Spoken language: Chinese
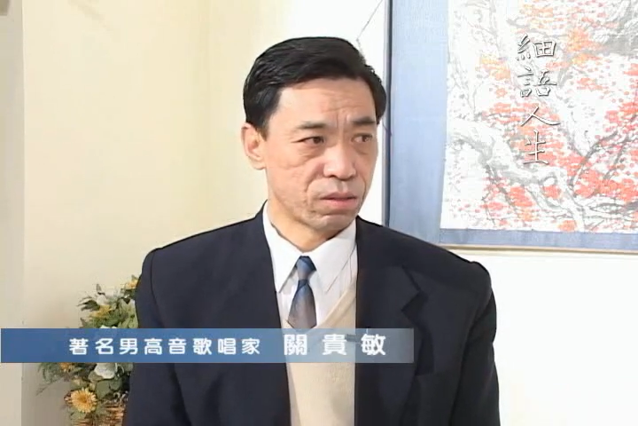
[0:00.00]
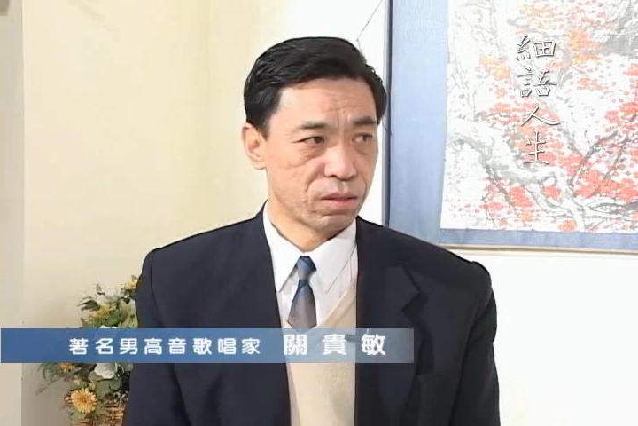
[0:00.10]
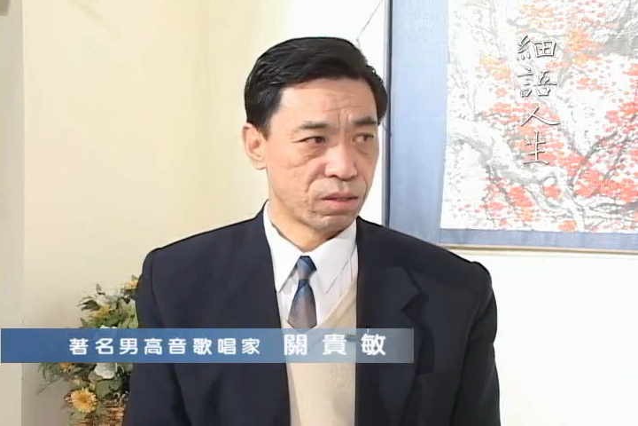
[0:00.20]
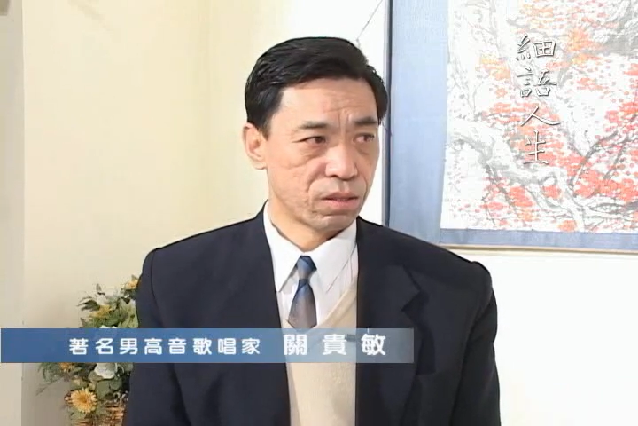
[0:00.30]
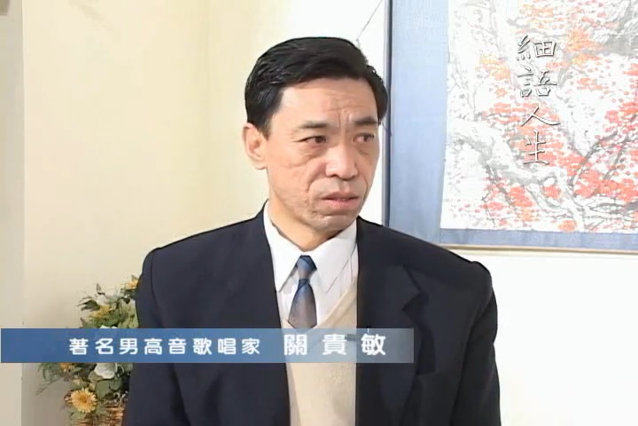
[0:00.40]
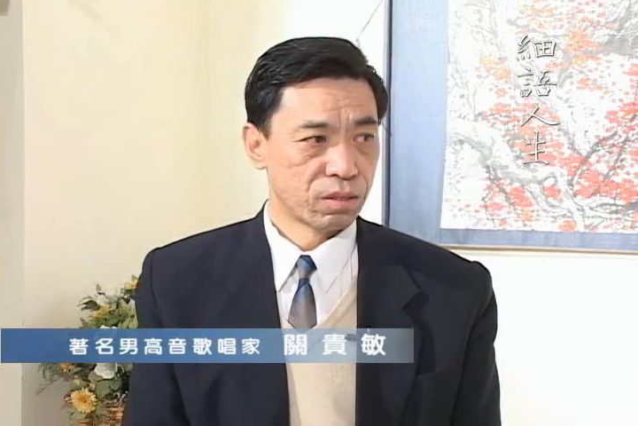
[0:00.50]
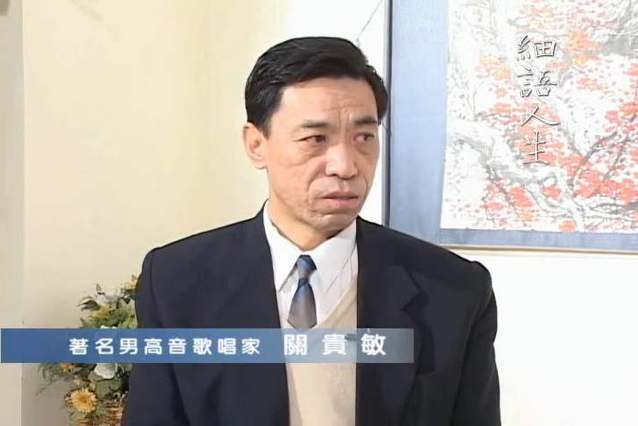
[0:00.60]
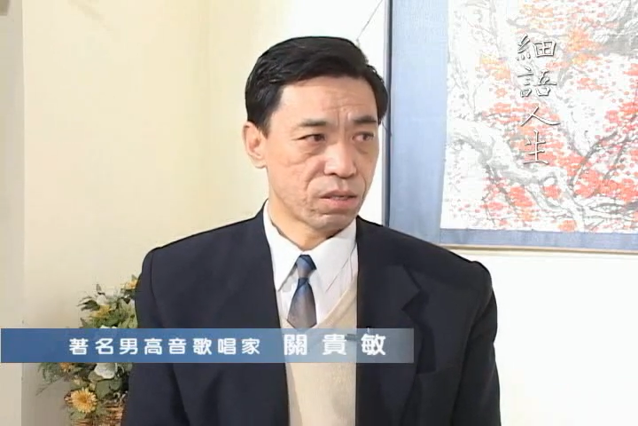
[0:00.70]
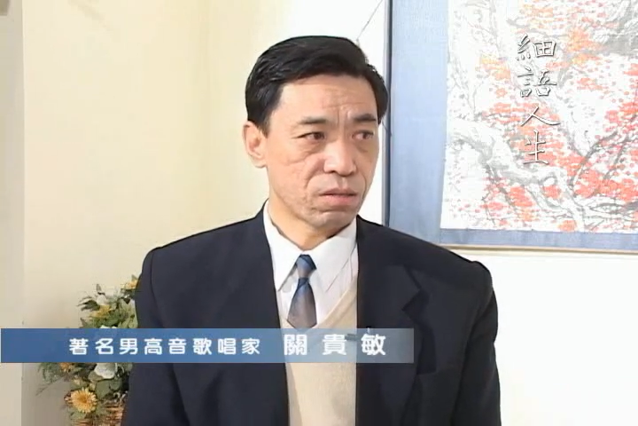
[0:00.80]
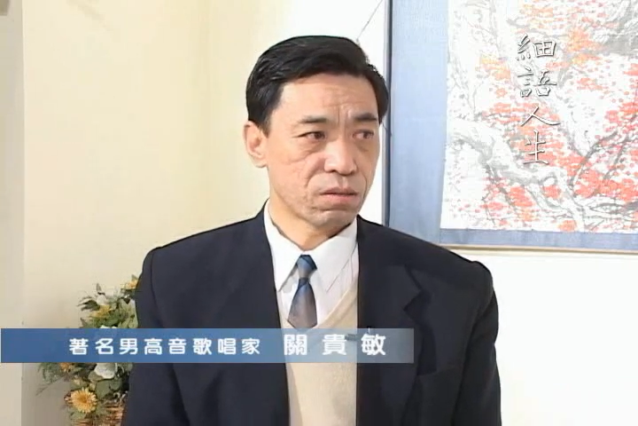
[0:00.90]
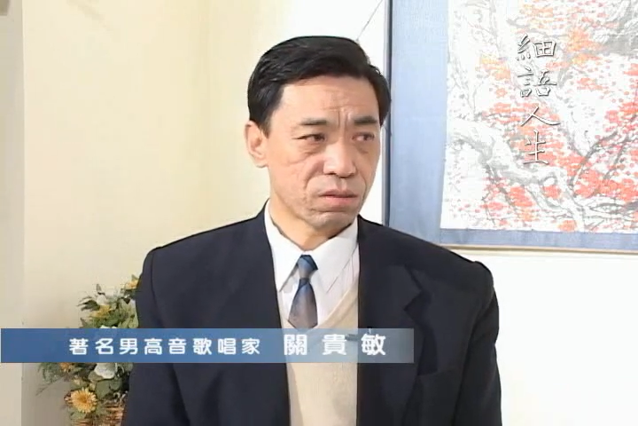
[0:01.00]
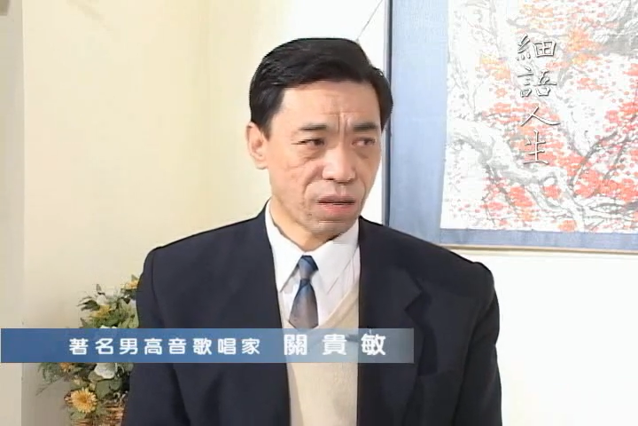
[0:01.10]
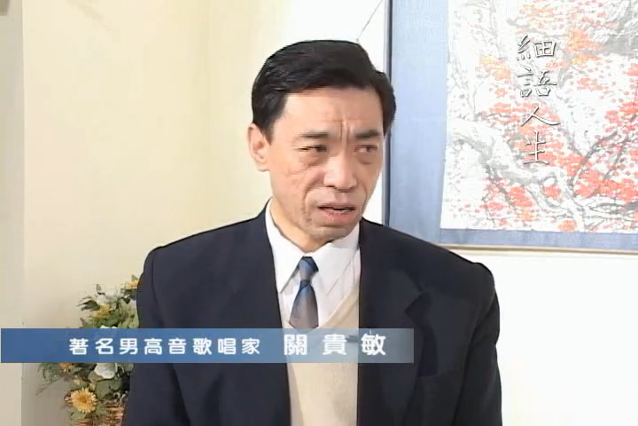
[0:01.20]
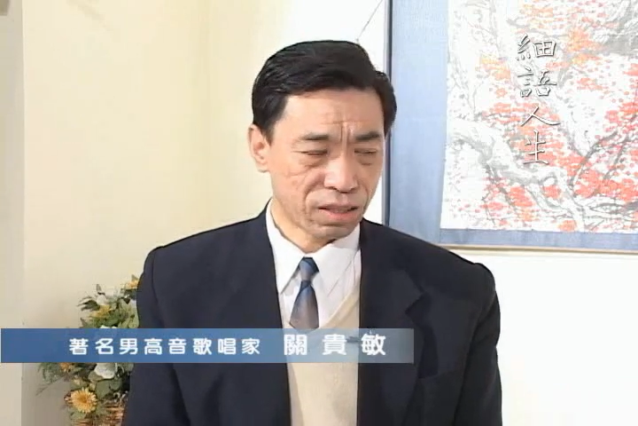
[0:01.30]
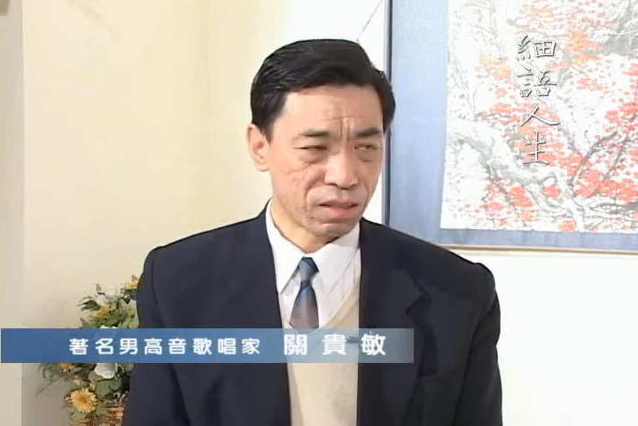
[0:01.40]
嗯，那是
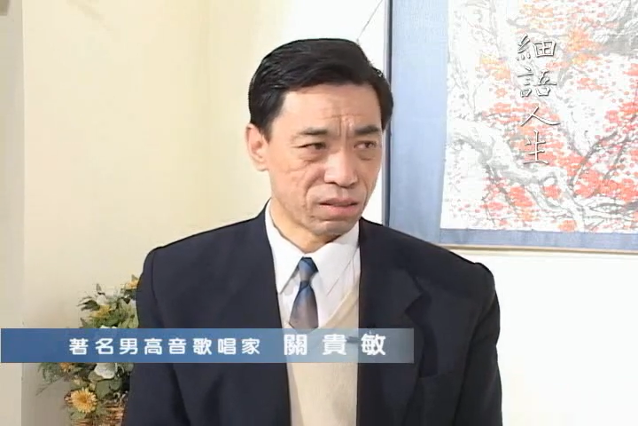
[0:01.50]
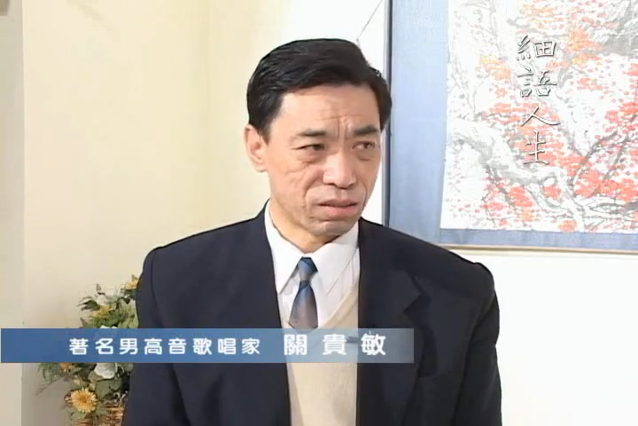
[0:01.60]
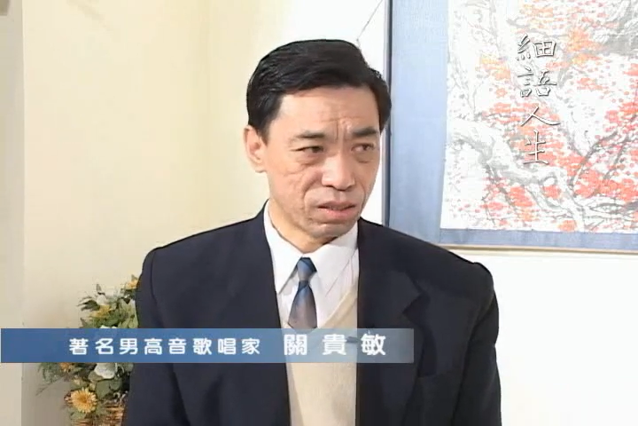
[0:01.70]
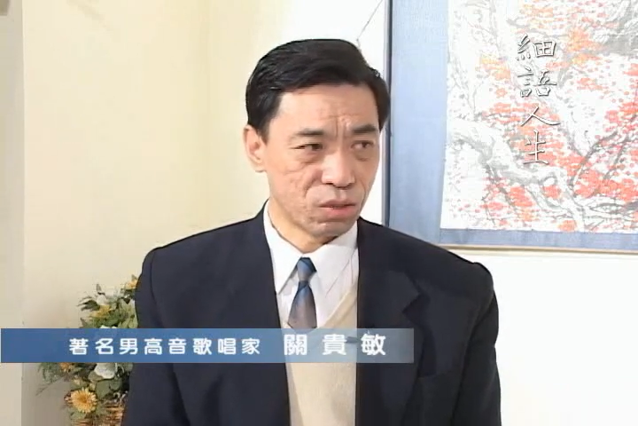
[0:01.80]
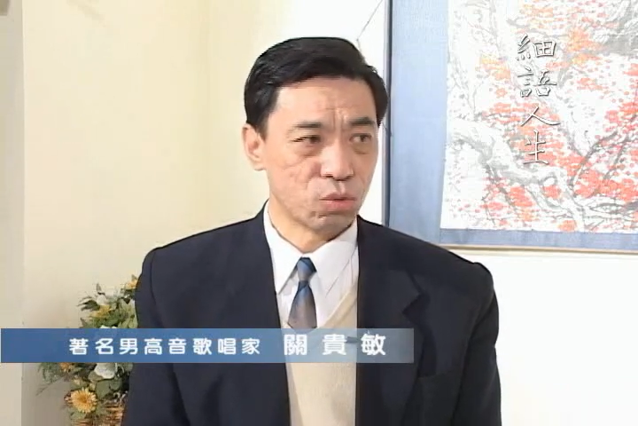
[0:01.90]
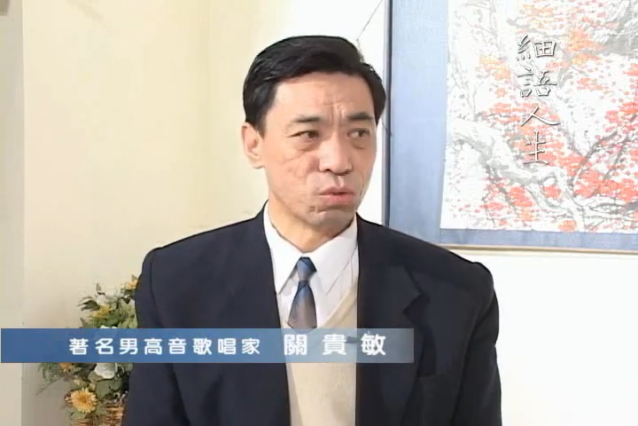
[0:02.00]
大大的低